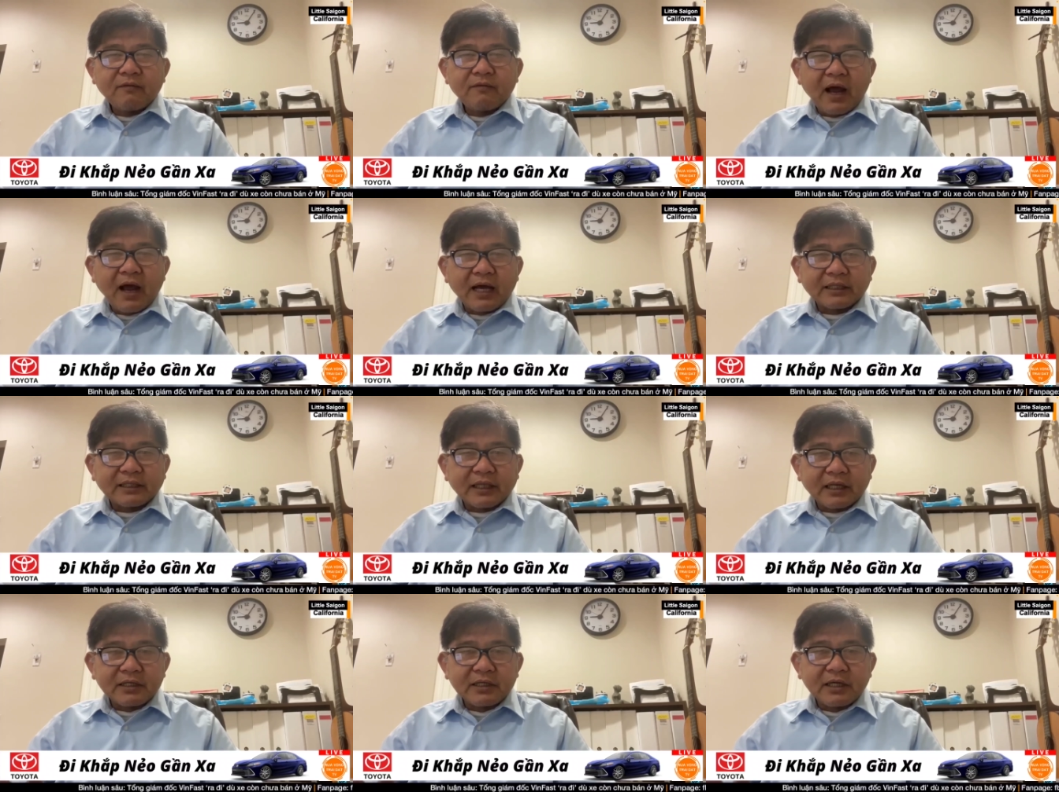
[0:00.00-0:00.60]
và
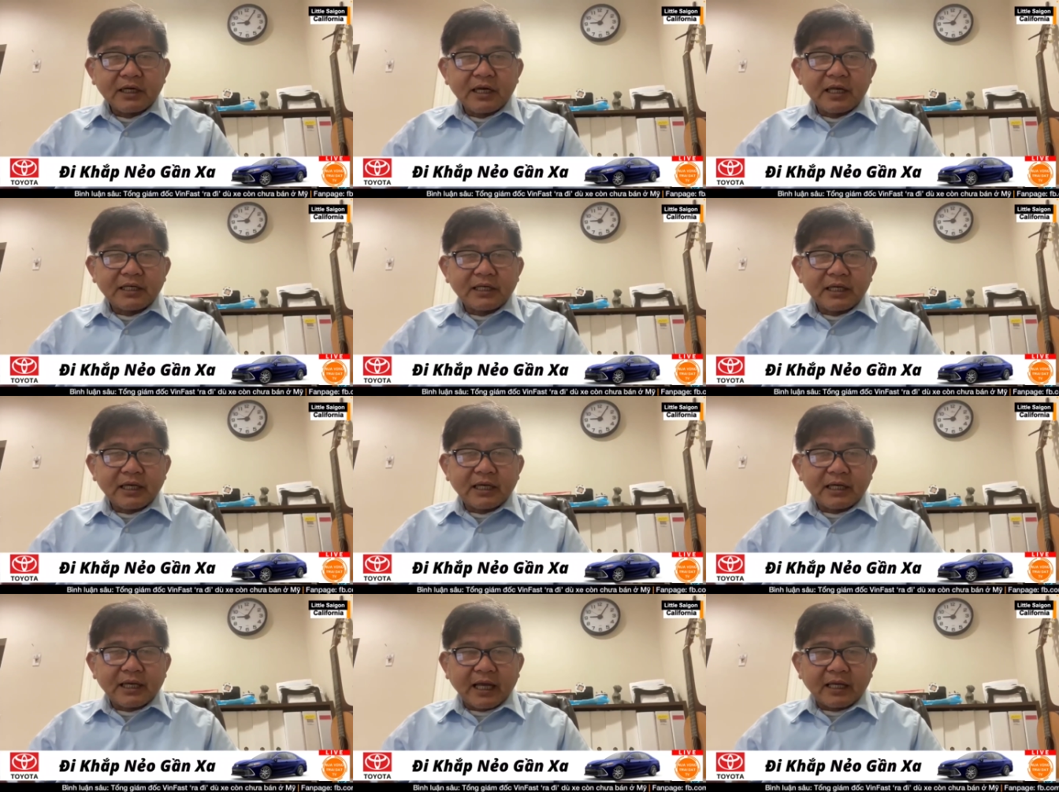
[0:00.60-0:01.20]
người ta đưa lên
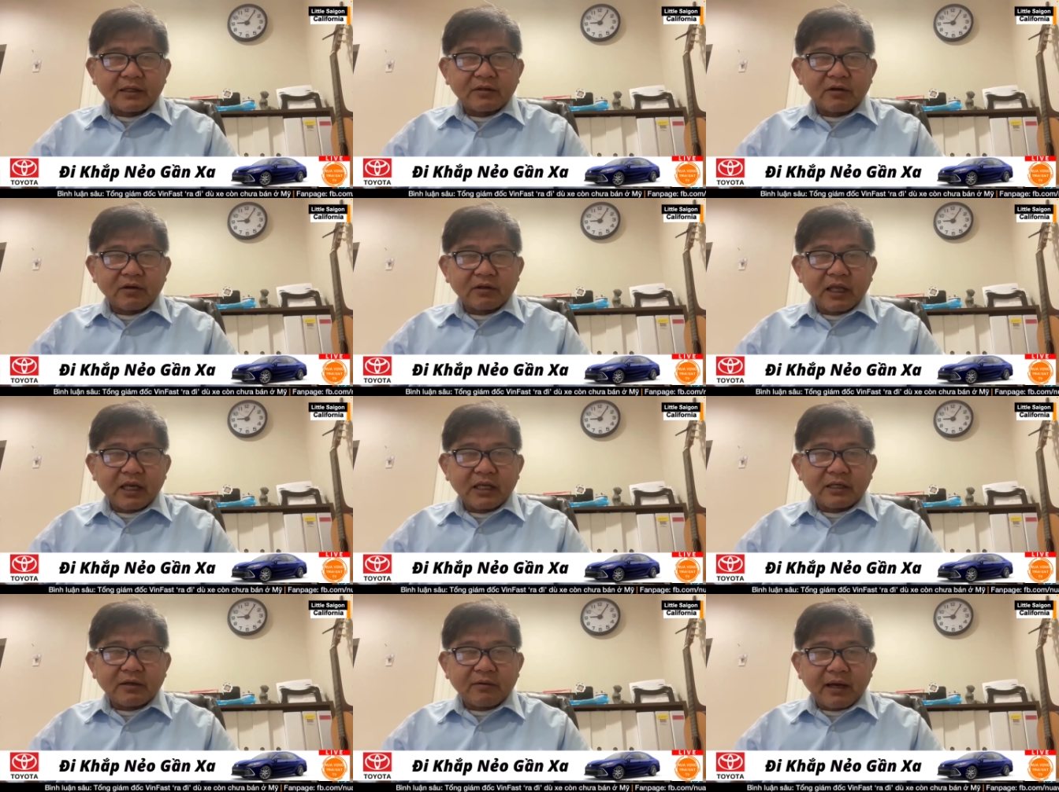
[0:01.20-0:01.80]
những hình ảnh cho
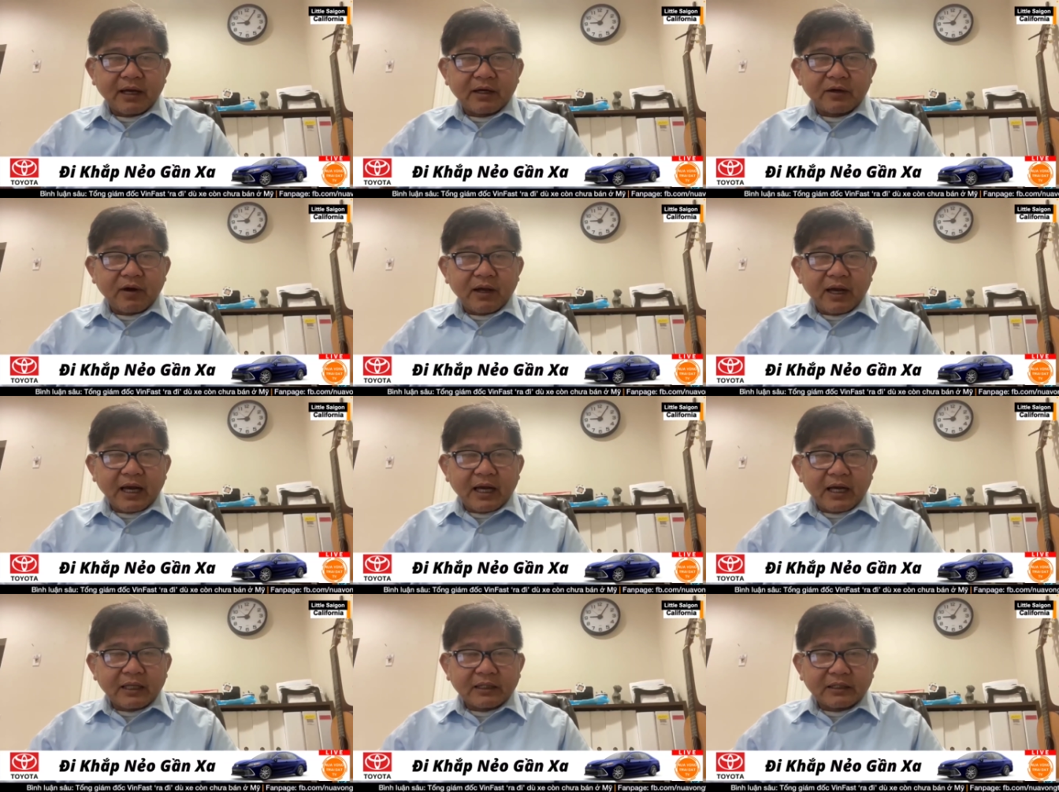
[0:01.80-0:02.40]
thấy trong ngày
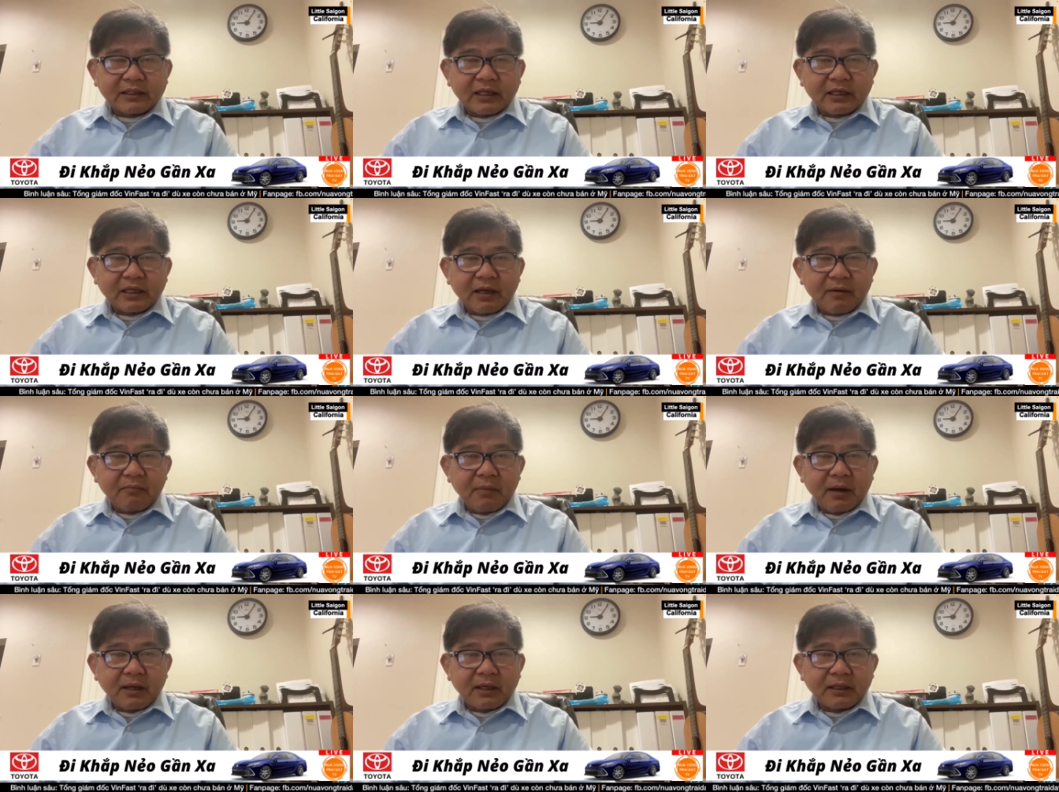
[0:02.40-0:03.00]
noel là trên
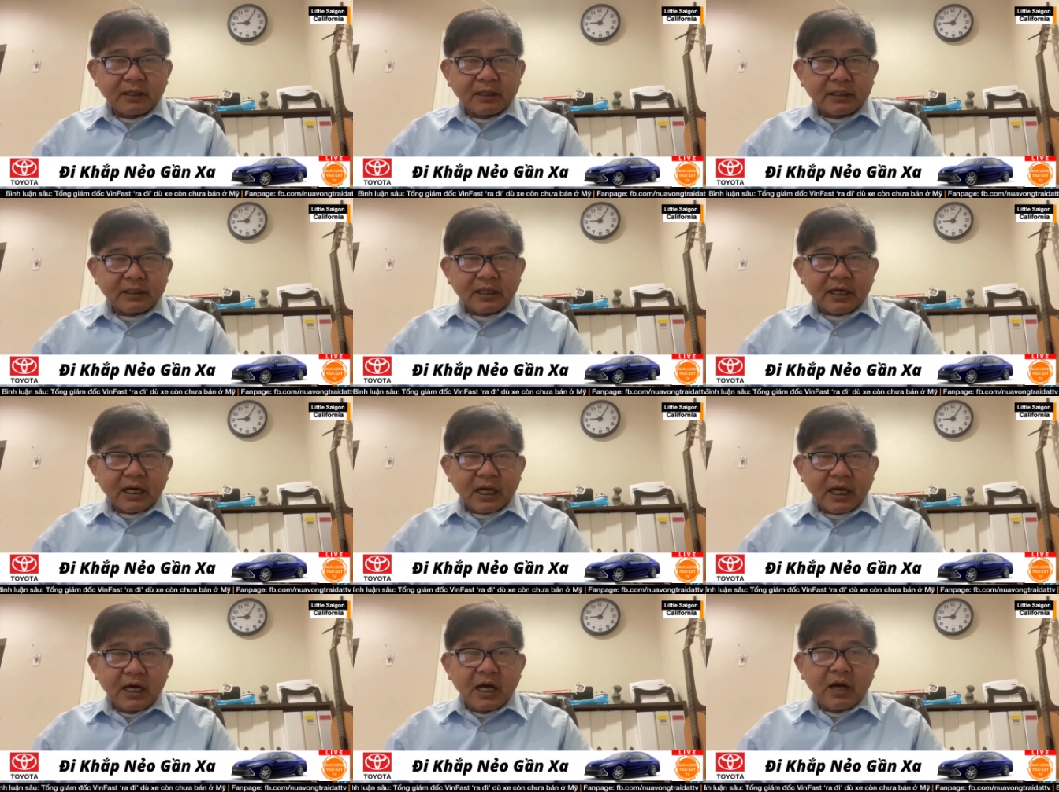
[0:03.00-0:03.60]
cái mình
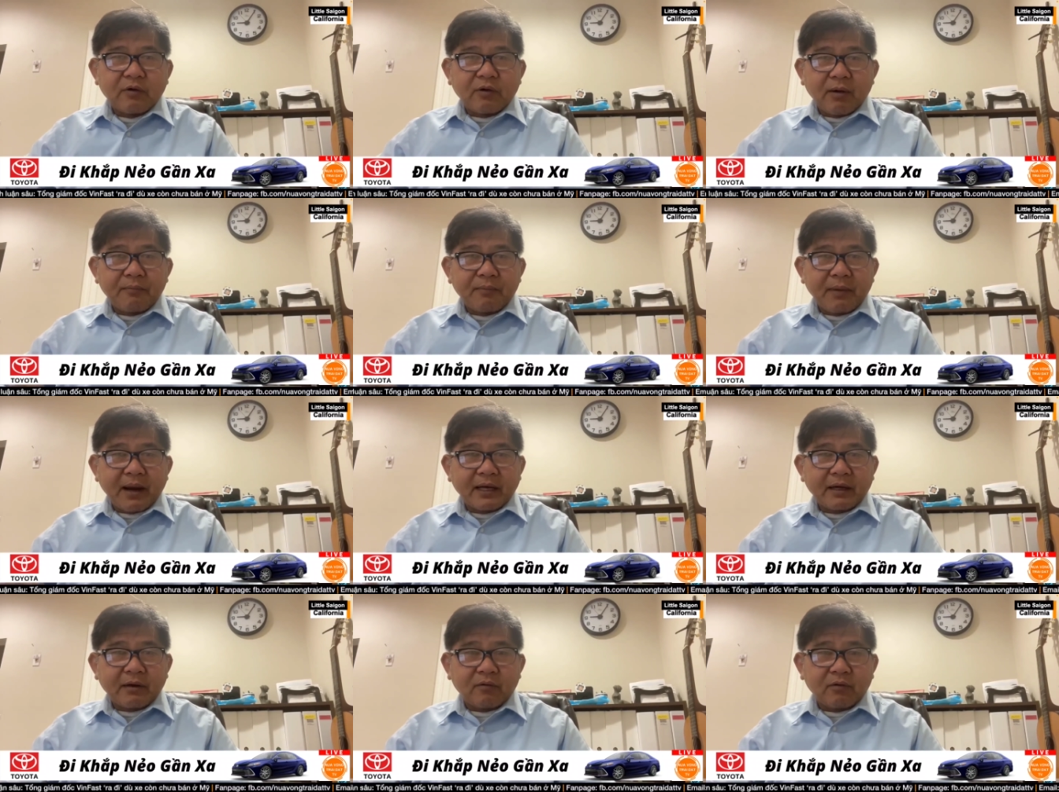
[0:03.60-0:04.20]
trên cái người của
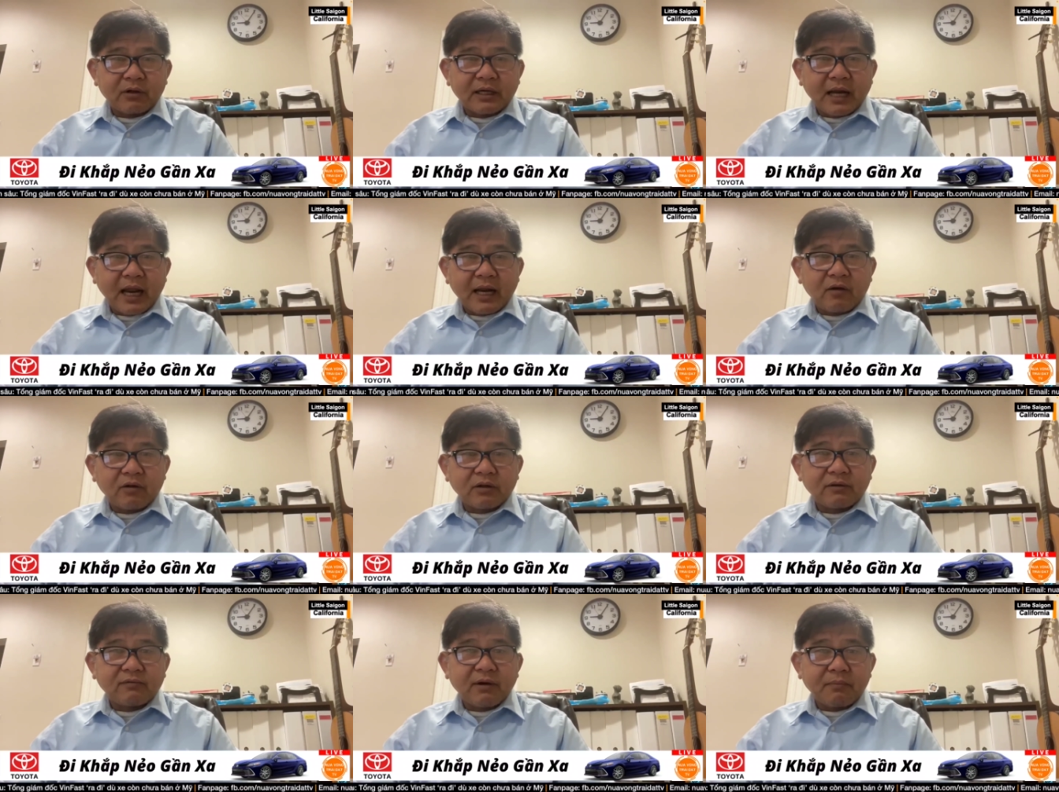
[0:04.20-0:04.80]
em bé này cũng
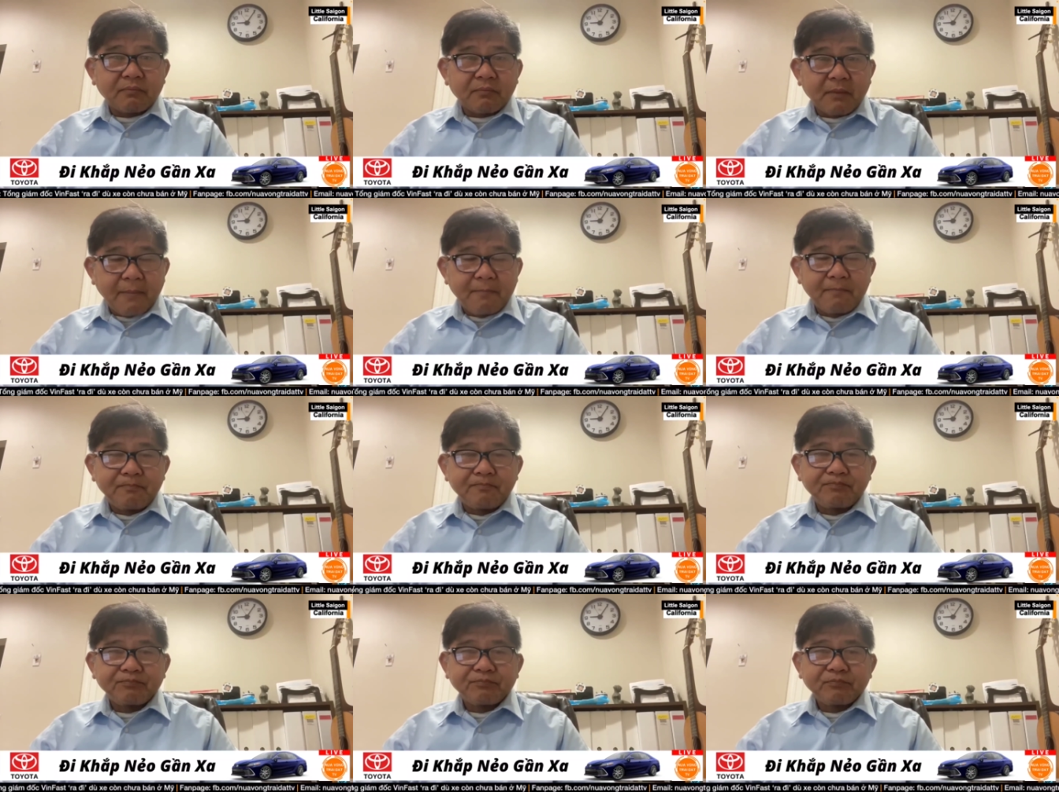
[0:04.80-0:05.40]
đã có những vết
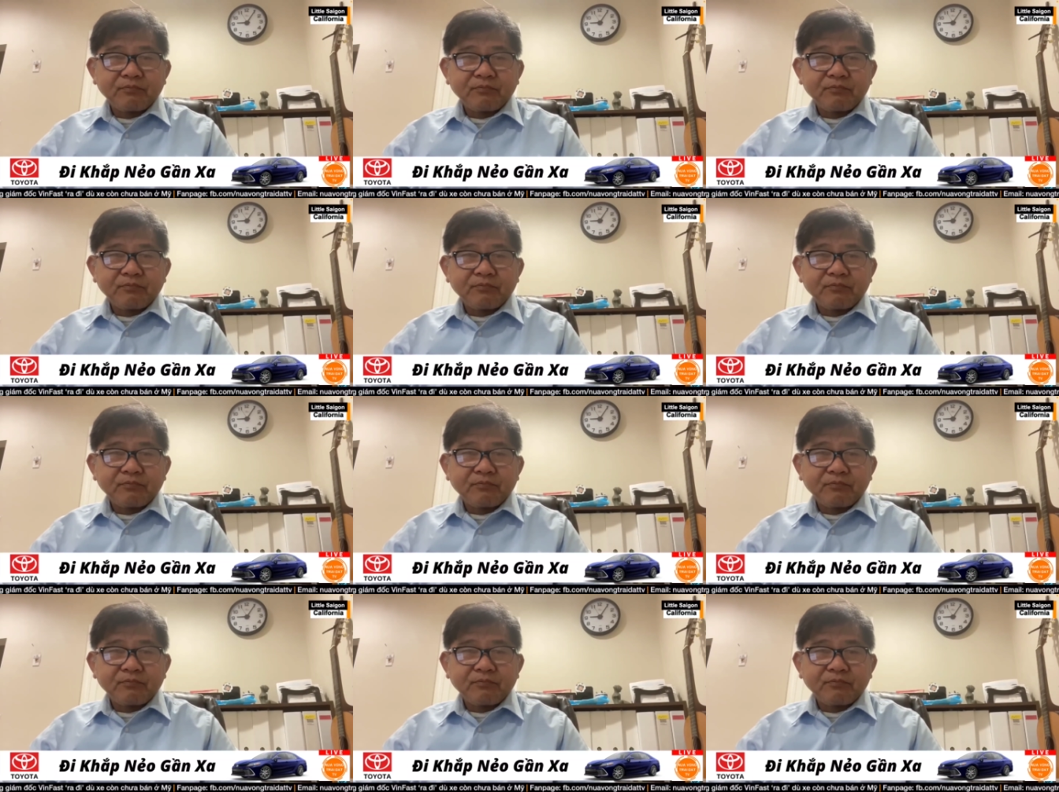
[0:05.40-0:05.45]
bầm